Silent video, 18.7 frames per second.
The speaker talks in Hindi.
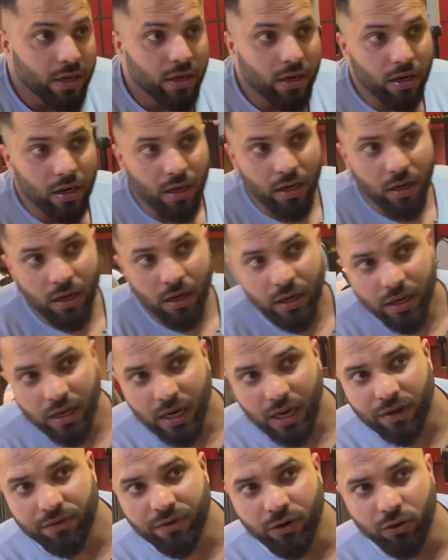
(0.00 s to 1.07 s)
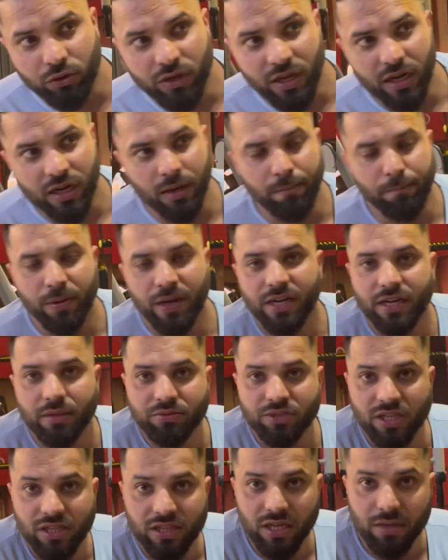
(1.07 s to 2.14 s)
इलेवन हो गया कंप्लीट अब
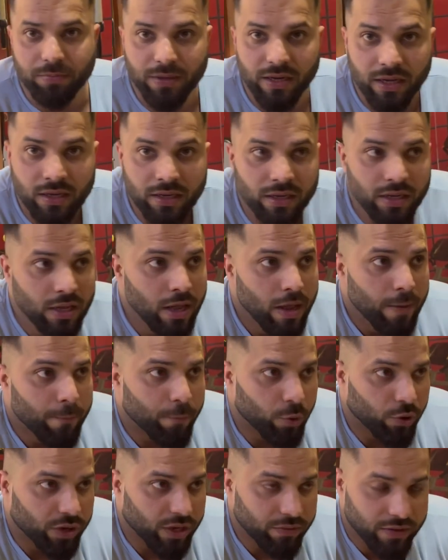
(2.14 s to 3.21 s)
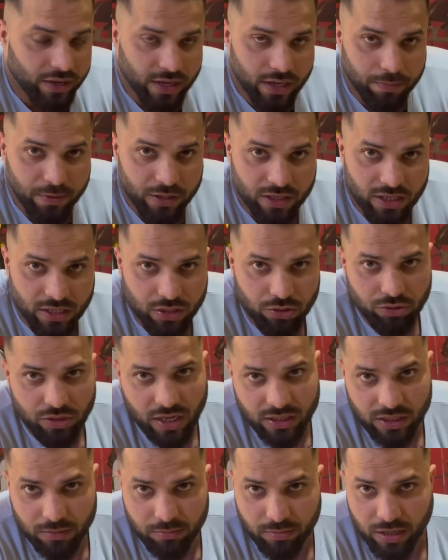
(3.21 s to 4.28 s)
चलते हैं अपना प्रोटीन वगैरह पीते हैं क्योंकि
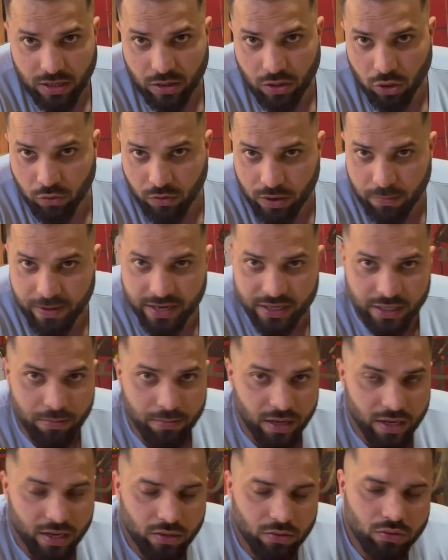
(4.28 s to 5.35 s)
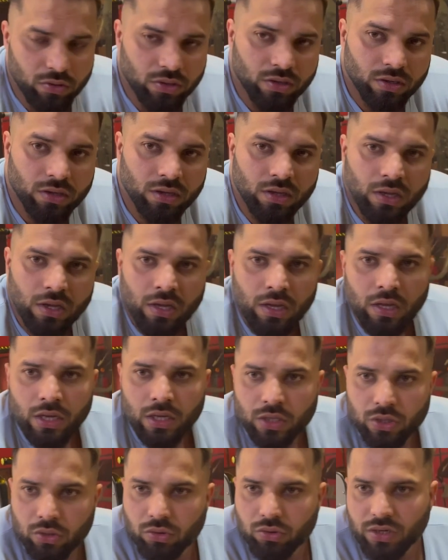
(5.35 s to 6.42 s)
आज अब मैं लोअर बैक नहीं मार रहा हूँ
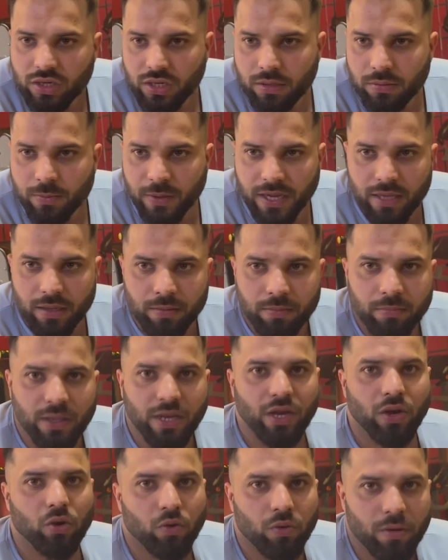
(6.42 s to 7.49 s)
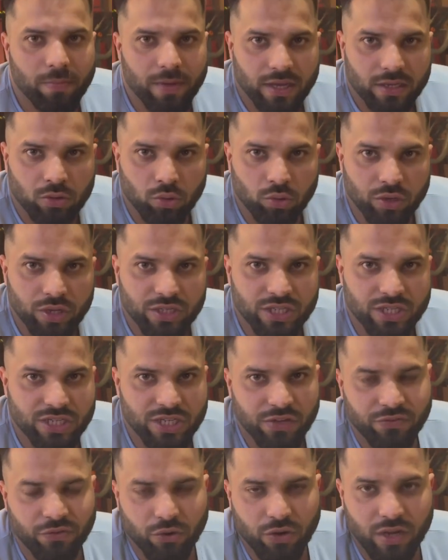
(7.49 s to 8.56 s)
क्योंकि भाई मेरी लोअर बैक थोड़ी सी
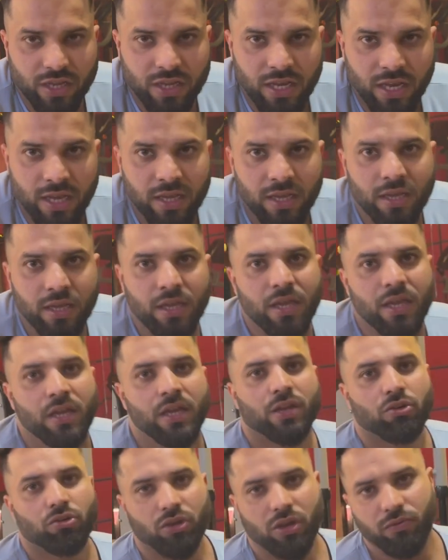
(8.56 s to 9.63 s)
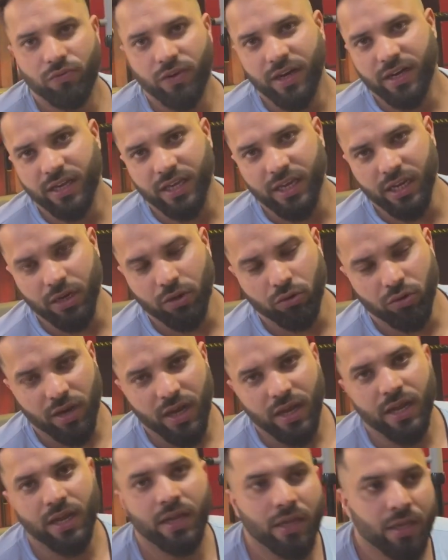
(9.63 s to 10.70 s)
स्टिफ हो रखी है क्योंकि वेट गेन हो रहा है